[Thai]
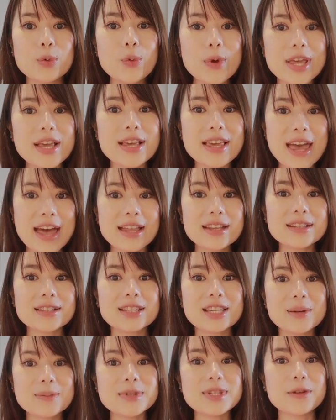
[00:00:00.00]
วีแกน
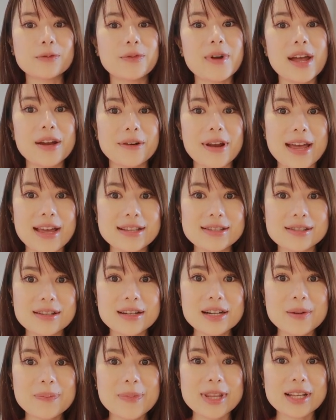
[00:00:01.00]
กิมจิฟรายไรซ์
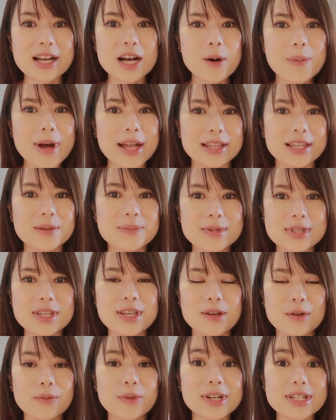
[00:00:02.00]
คือเป็นข้าวผัดกิม
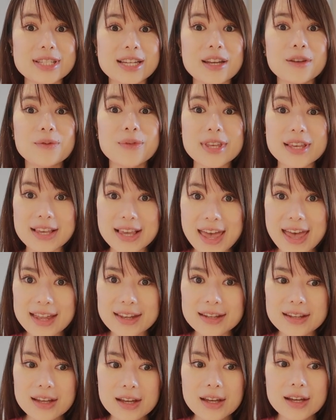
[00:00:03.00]
จิเวอร์ชั่นวีแก
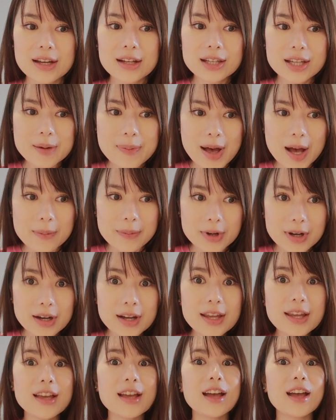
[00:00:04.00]
นเลยแบบ
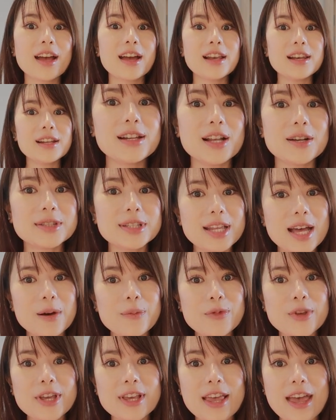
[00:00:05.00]
เฮ้ยหรือเราจะ
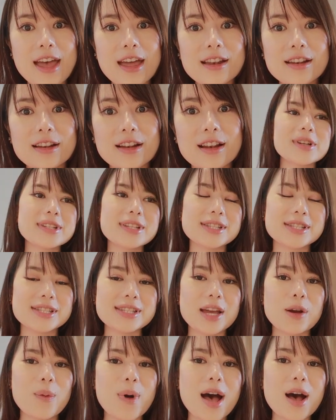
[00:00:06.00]
ทำวีแกนก็เลยตัดสิน
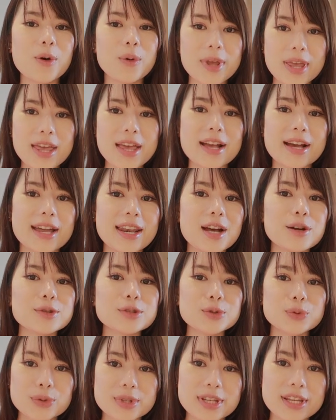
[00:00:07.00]
ใจว่าโอเคงั้นเอา
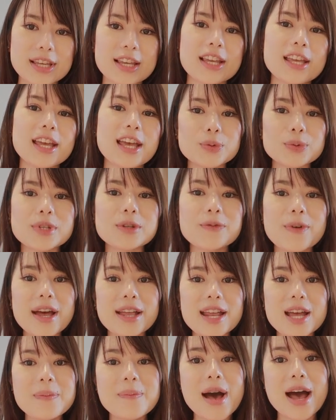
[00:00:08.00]
สูตรนี้สูตรที่ฝ้า
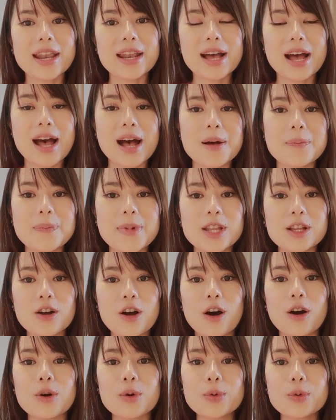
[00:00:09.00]
ยได้มานะคะเป็น
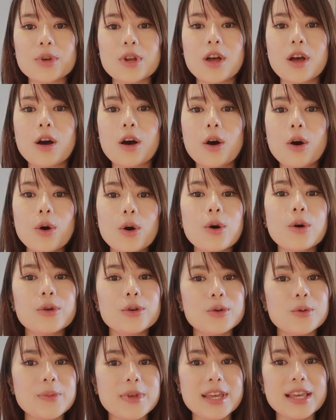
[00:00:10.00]
ของคุณโอโค
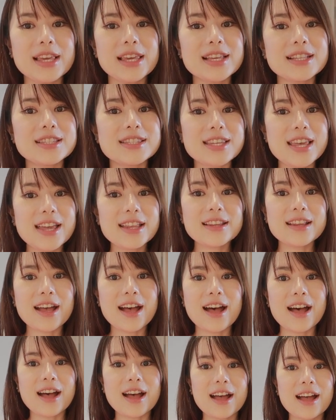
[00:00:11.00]
โนมิคิทเช่น
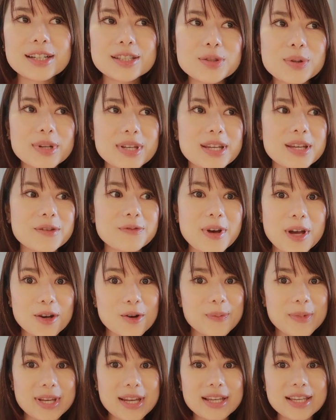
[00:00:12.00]
ค่ะคือช่วงนี้ฝ้าย
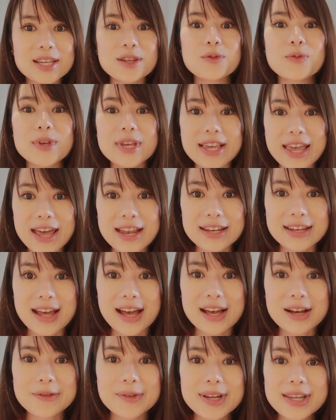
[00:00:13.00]
ก็ไม่ได้กินวีแกน
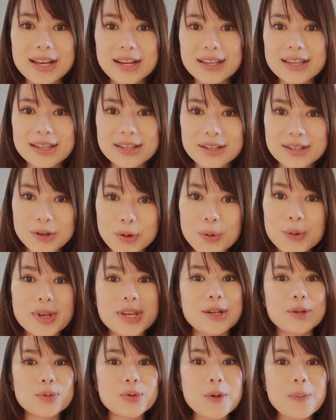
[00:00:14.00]
นะฝ้ายยังคง
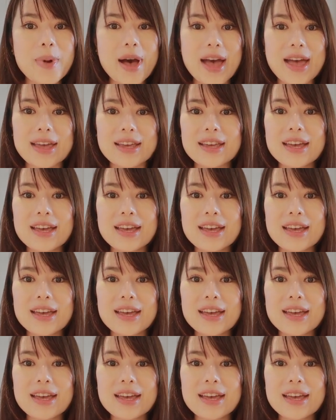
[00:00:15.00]
กินทั่วไป